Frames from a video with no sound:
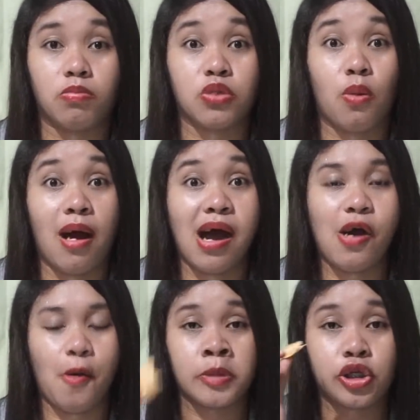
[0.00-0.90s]

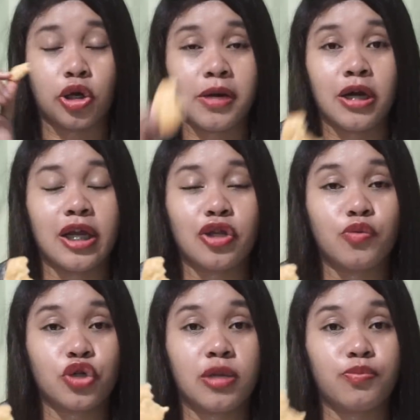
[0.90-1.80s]
Wow! Sobrang late ko
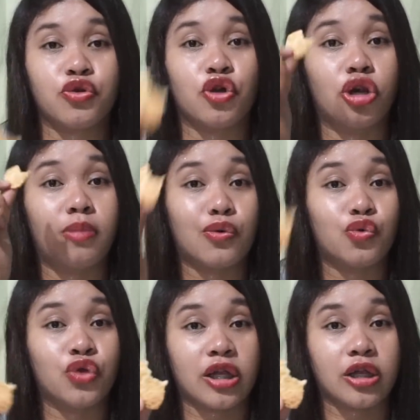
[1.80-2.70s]
po siya na food haul.
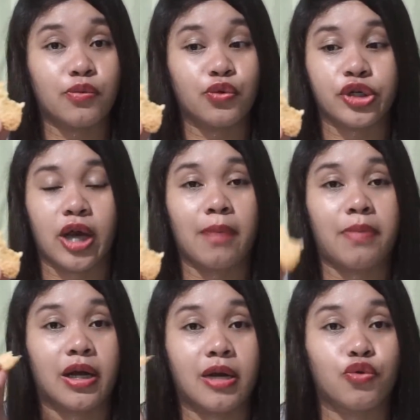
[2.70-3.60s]
Makunat na po siya.
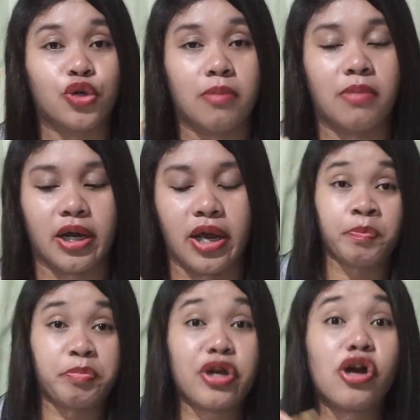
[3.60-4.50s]
Parang na po siyang mari.
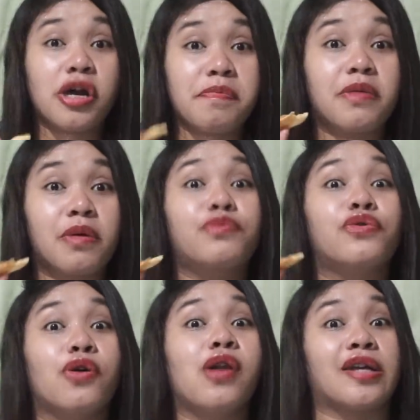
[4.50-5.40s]
Pero okay pa naman po
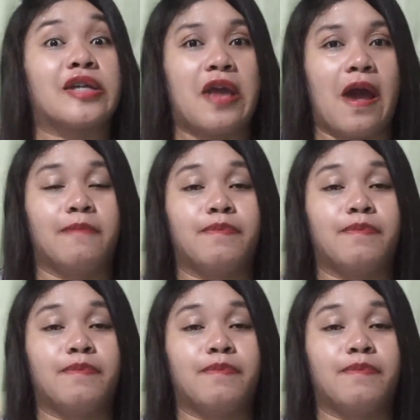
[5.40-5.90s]
yung lasa niya.